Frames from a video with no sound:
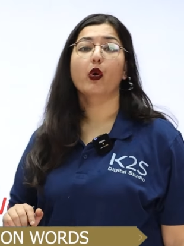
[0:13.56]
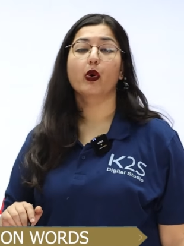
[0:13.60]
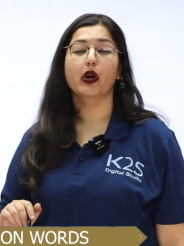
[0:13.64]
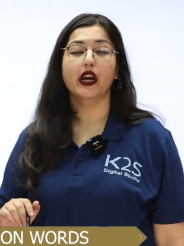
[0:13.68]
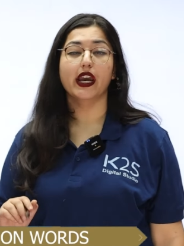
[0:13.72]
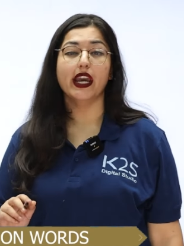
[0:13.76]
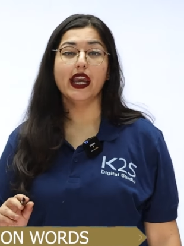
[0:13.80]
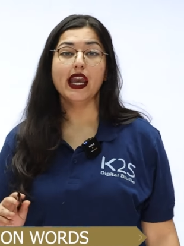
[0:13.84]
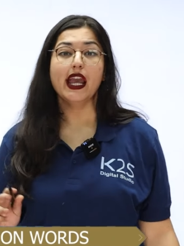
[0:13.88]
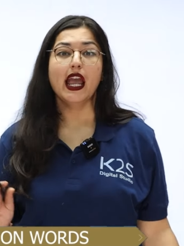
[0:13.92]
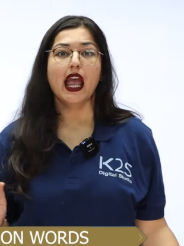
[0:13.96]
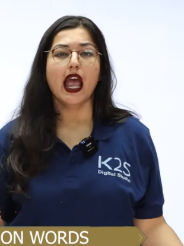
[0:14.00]

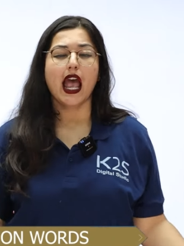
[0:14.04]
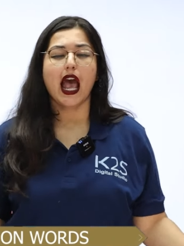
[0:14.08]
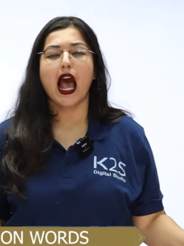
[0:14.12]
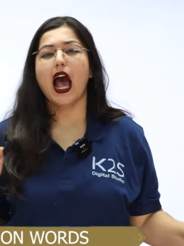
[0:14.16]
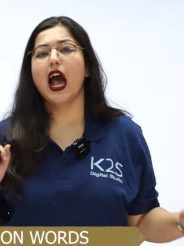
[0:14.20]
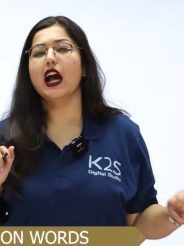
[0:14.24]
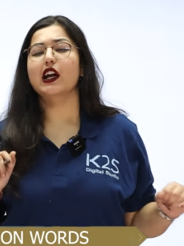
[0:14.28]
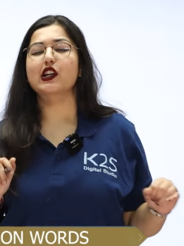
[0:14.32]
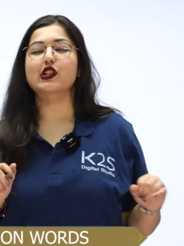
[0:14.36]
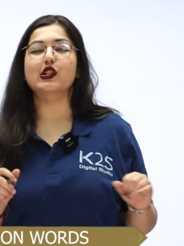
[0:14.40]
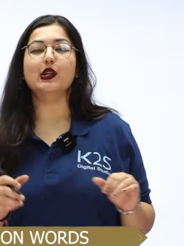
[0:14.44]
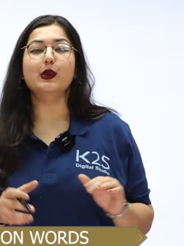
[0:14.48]
Okay?
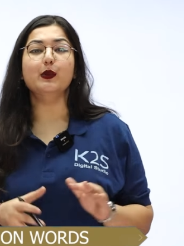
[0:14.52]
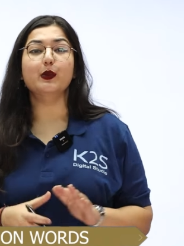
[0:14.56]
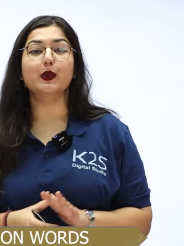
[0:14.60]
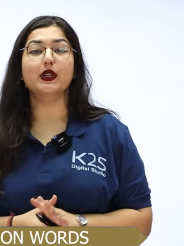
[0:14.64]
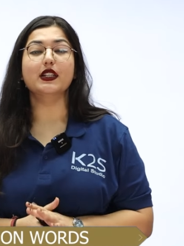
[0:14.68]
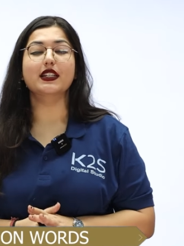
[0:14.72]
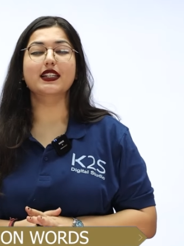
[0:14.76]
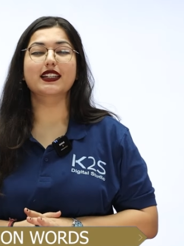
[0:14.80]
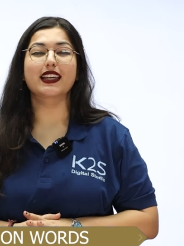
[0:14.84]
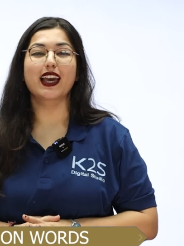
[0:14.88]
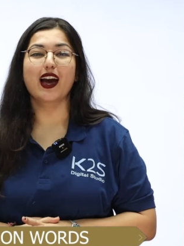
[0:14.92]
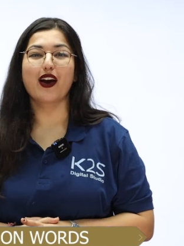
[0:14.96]
Action
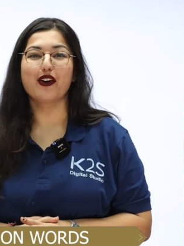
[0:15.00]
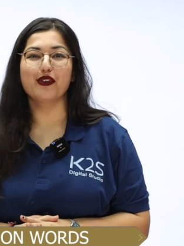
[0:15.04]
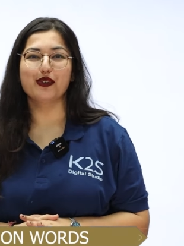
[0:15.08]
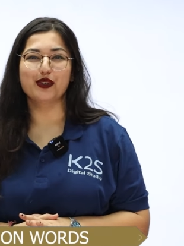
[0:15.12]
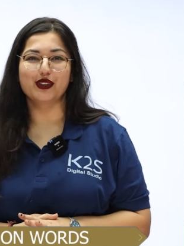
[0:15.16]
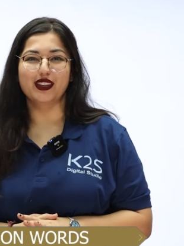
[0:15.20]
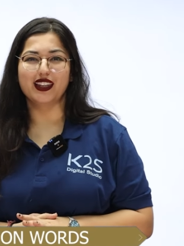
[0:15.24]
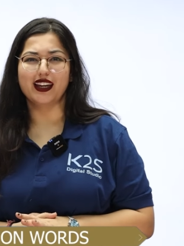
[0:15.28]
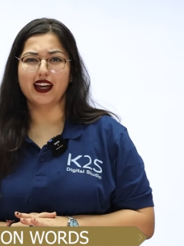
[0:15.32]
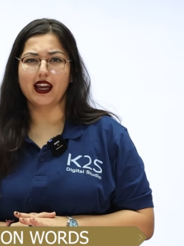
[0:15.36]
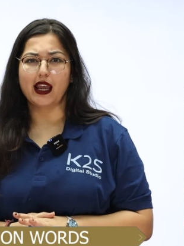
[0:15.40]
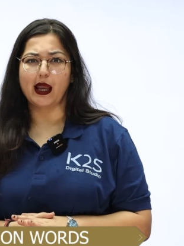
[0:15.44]
words kya
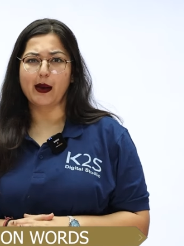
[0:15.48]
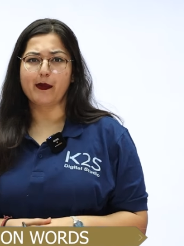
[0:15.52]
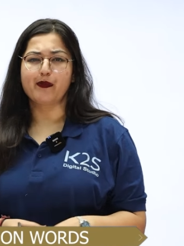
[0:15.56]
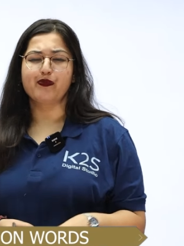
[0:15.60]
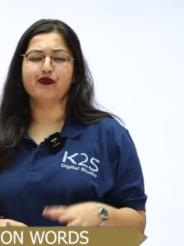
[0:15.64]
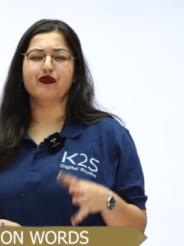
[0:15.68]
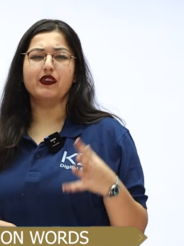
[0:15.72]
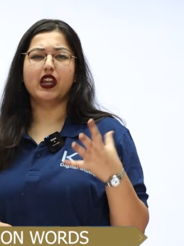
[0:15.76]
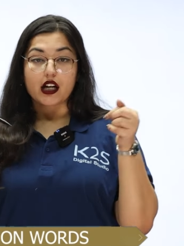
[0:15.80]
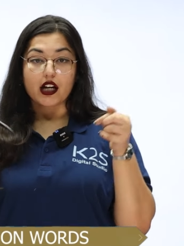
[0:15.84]
hote hain